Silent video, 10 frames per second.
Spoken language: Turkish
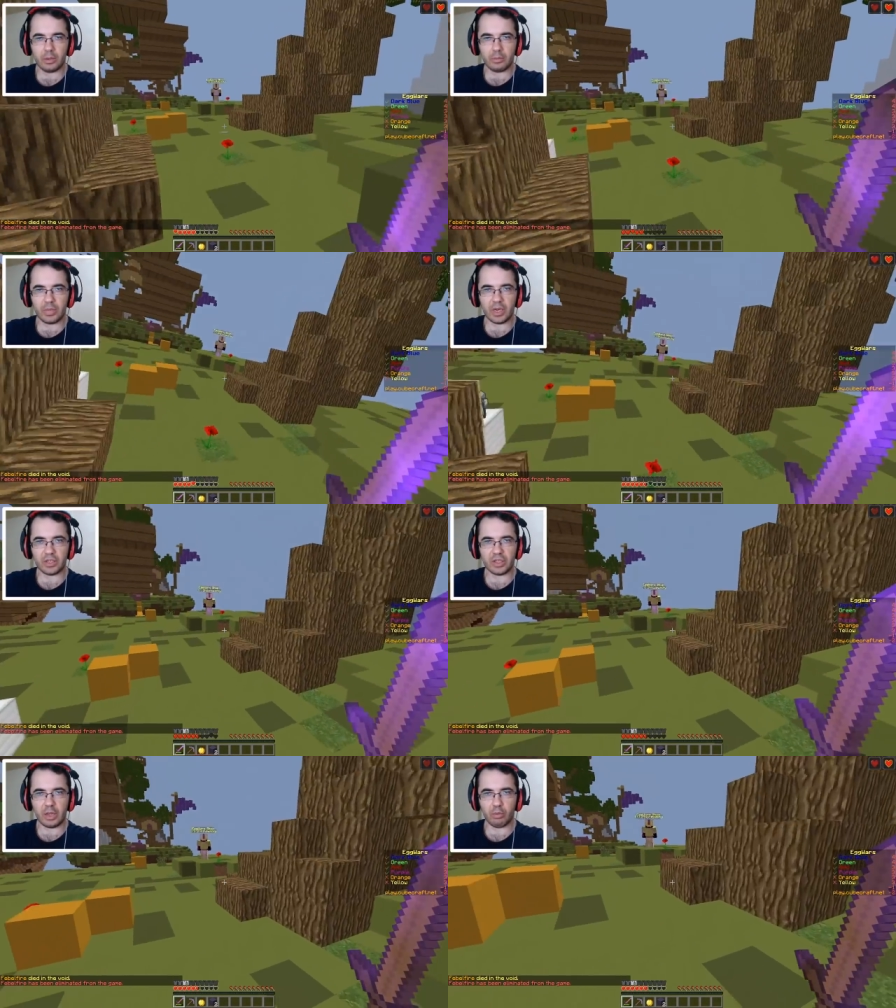
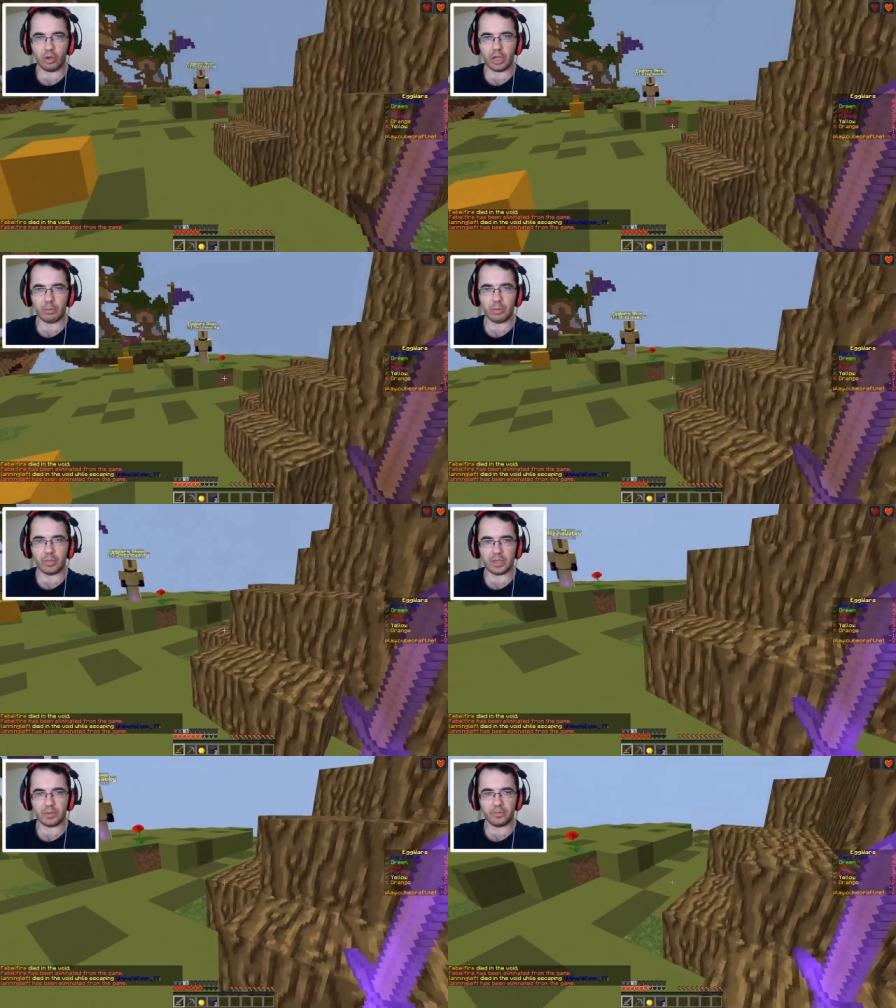Birazcık daha blok almam
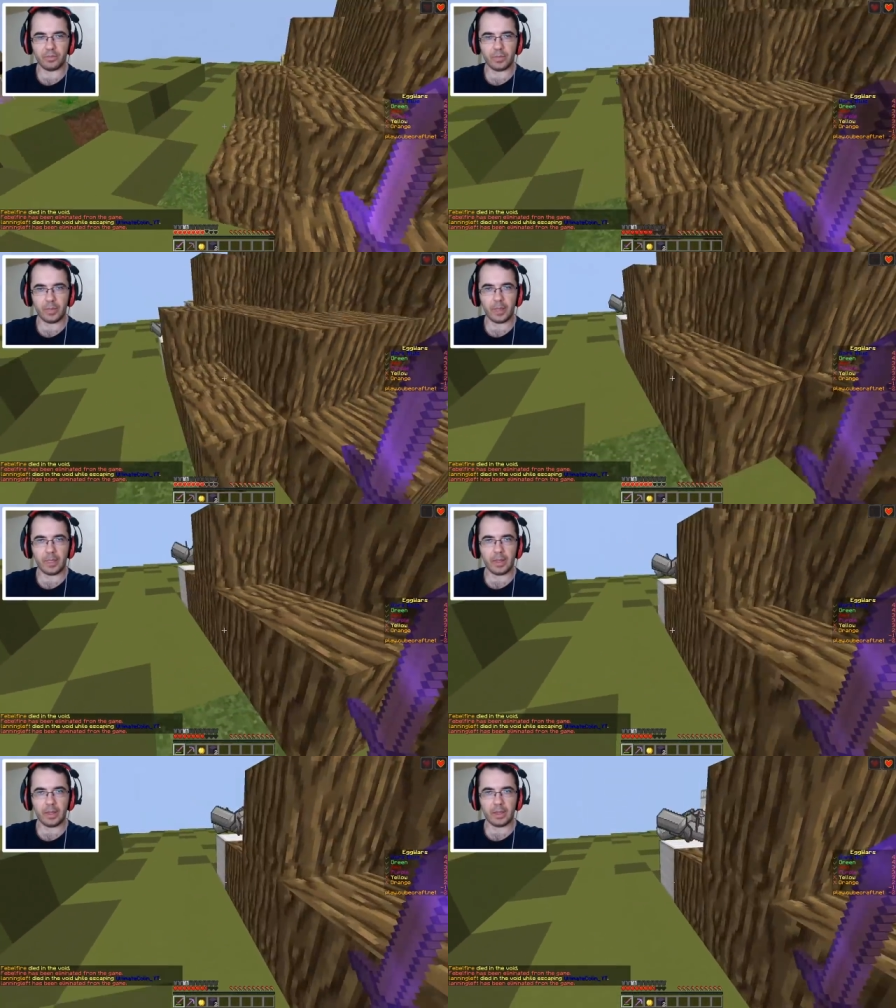lazım.
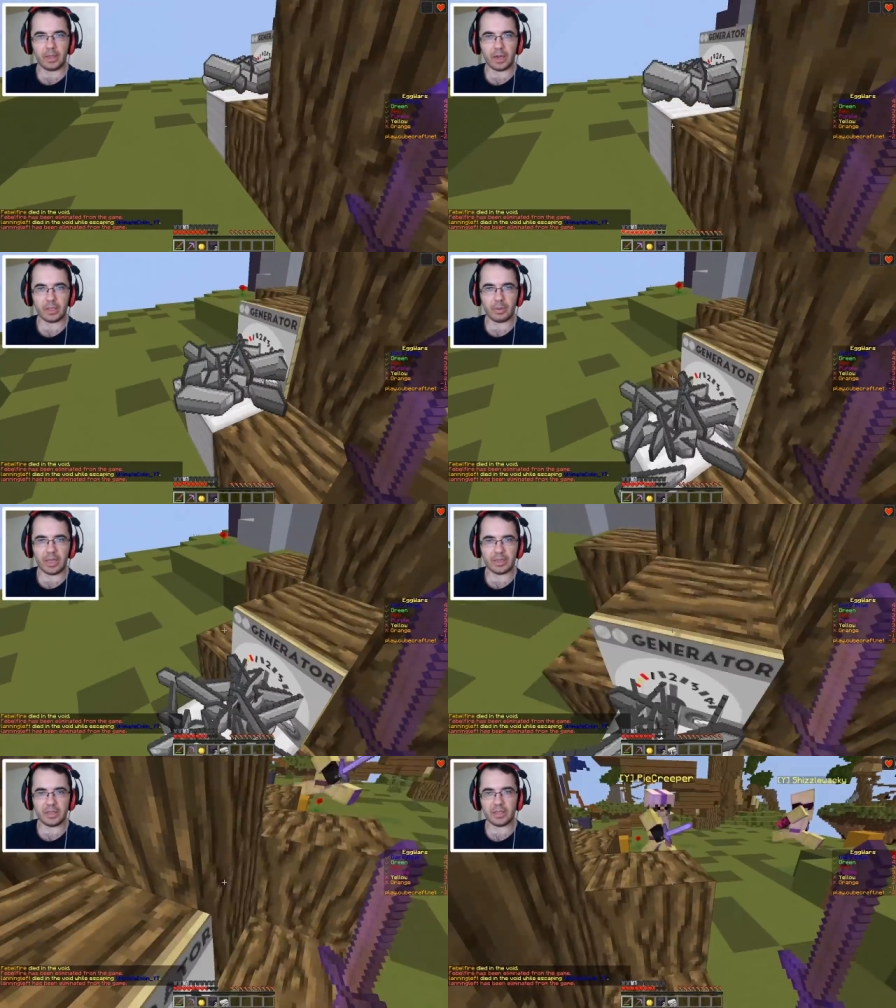Yardıma
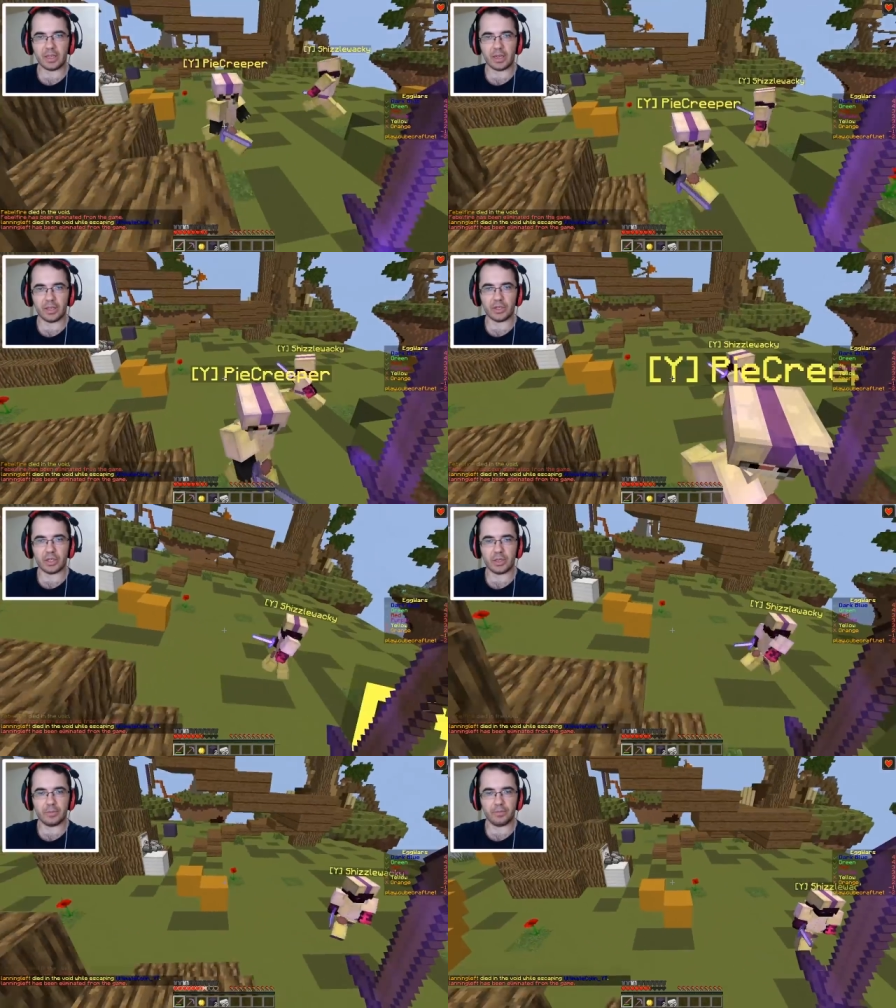gelsenize
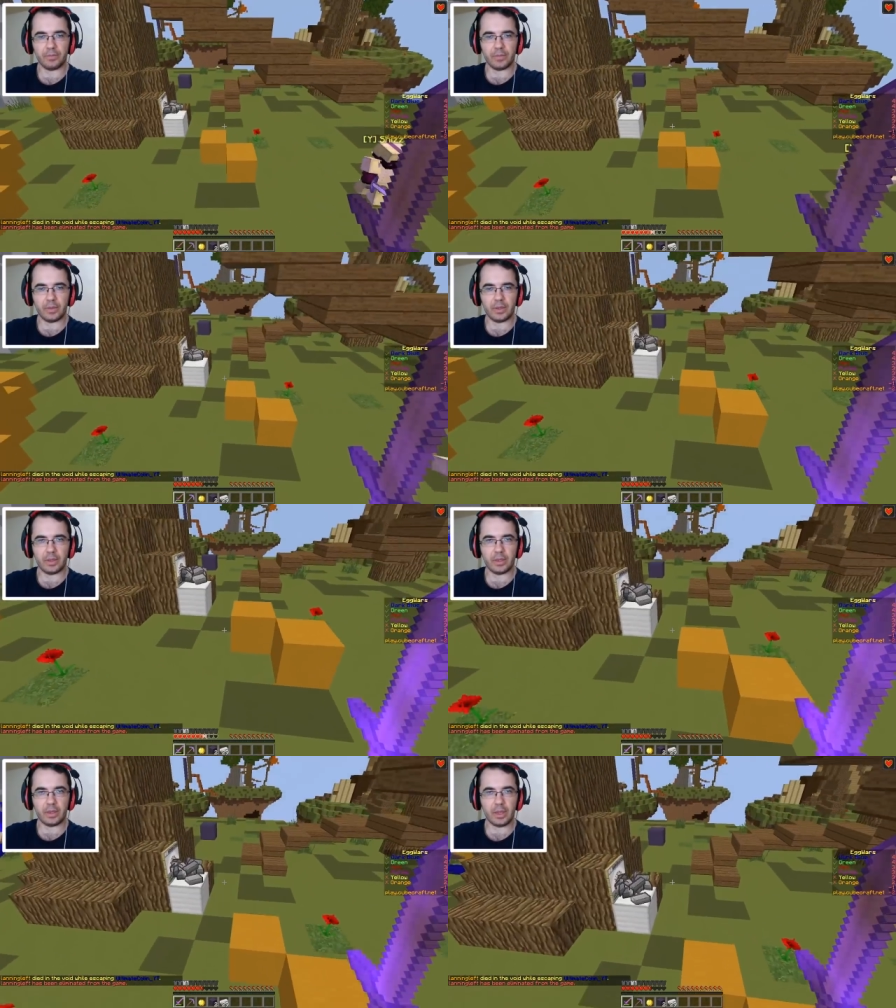kardeş.
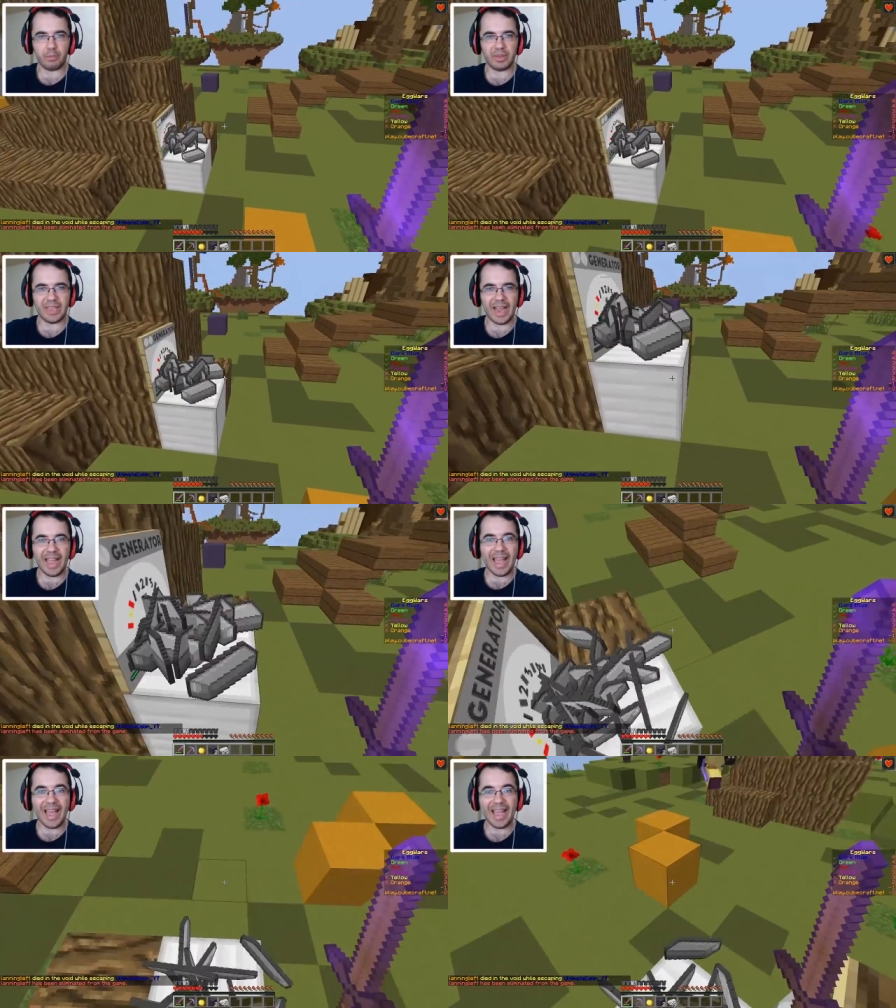Heh, bir ya.
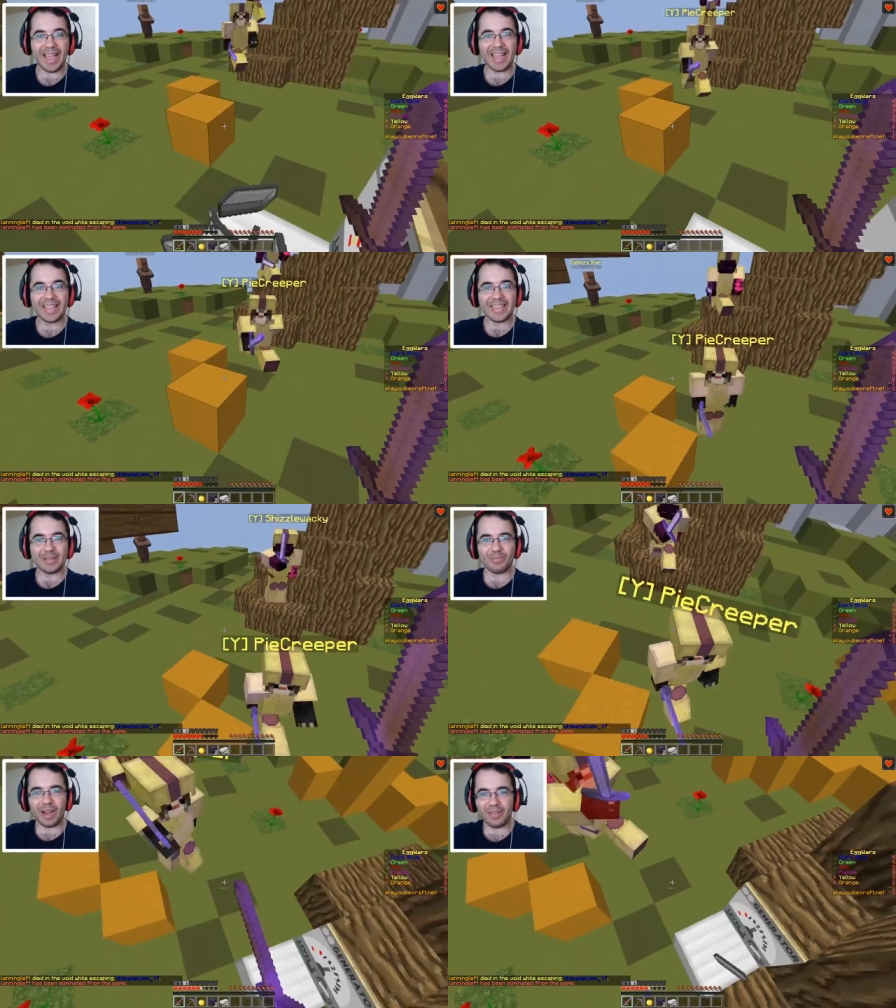Heh.
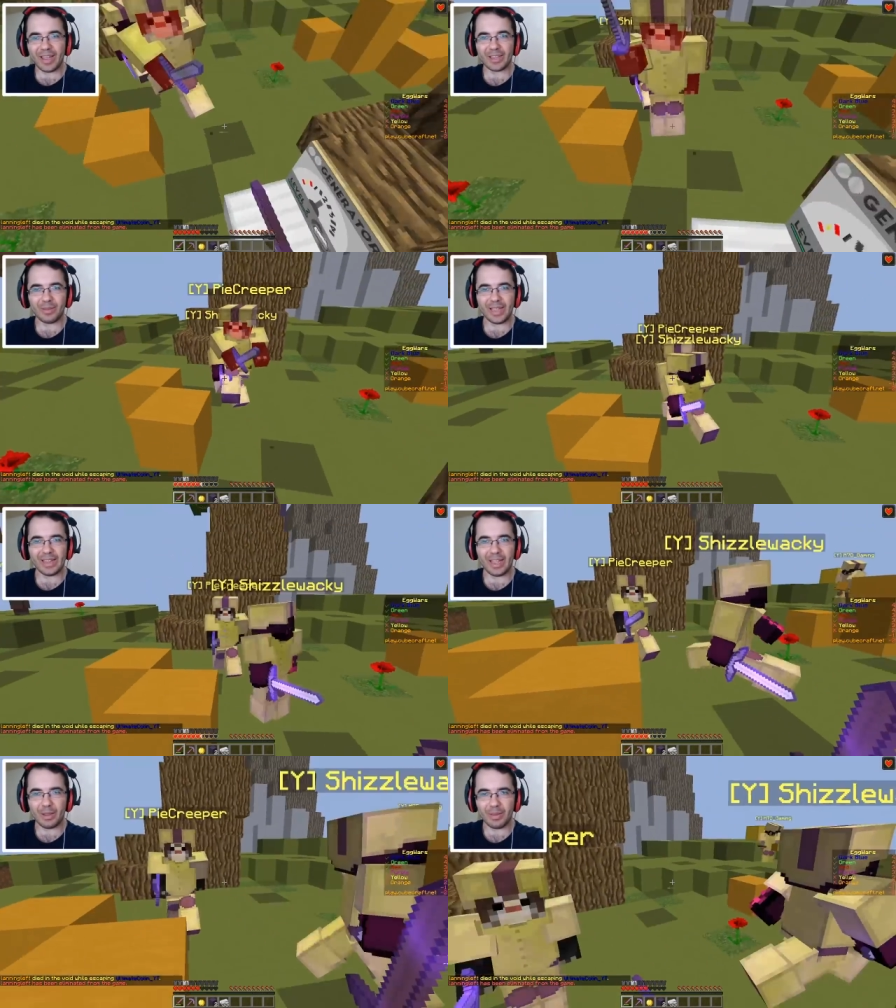Mavi yardıma
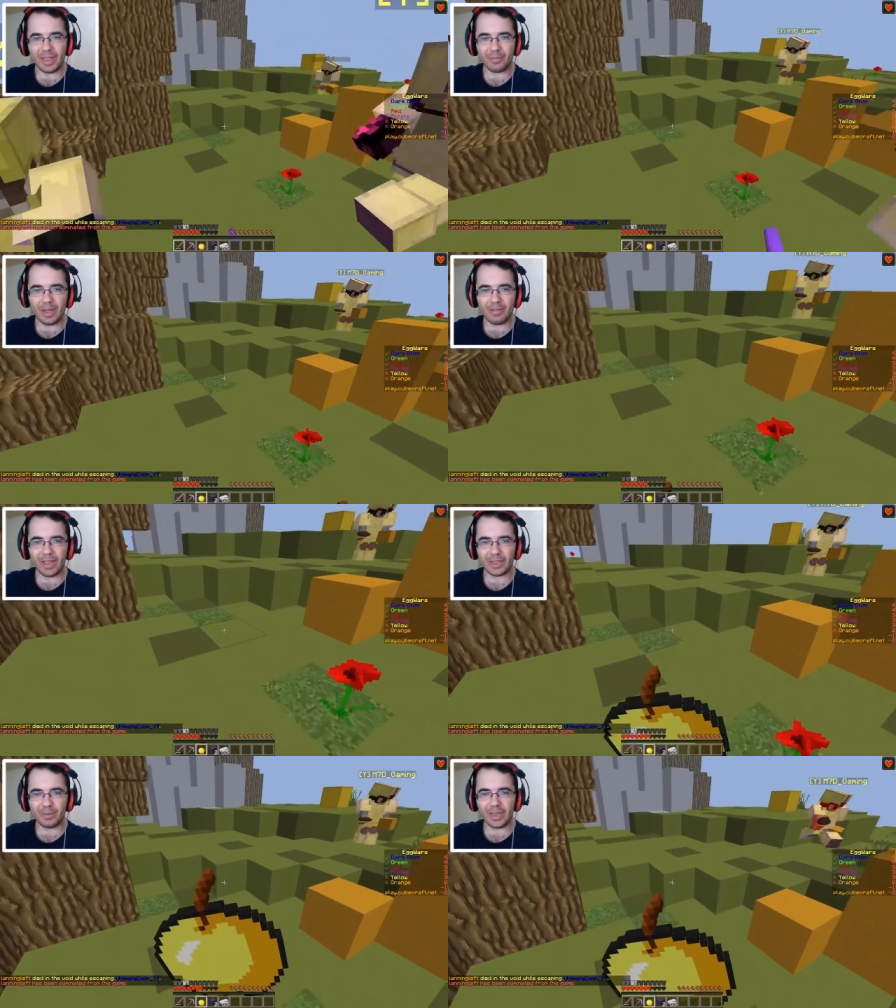geldi abi ya. Mavi yardıma